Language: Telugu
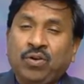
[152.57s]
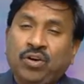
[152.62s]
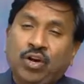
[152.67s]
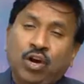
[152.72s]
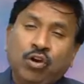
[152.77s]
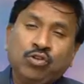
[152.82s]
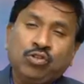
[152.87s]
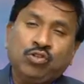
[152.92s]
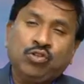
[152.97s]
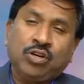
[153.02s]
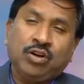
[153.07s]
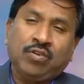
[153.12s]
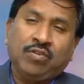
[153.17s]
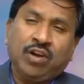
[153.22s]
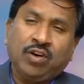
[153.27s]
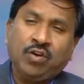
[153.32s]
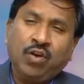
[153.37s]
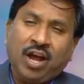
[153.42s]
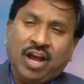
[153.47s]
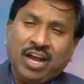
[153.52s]

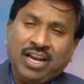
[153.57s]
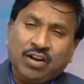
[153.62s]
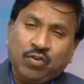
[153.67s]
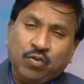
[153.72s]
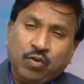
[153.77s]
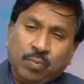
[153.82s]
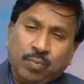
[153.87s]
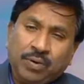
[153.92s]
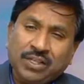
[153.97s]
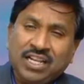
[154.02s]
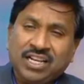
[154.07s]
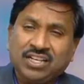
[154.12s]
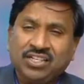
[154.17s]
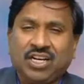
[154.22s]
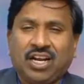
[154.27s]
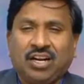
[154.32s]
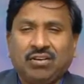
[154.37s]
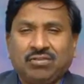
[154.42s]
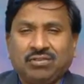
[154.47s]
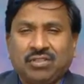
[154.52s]
నడుస్తున్నవారు ఆయన
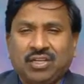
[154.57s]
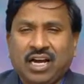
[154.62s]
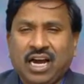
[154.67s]
ఉపదేశాలు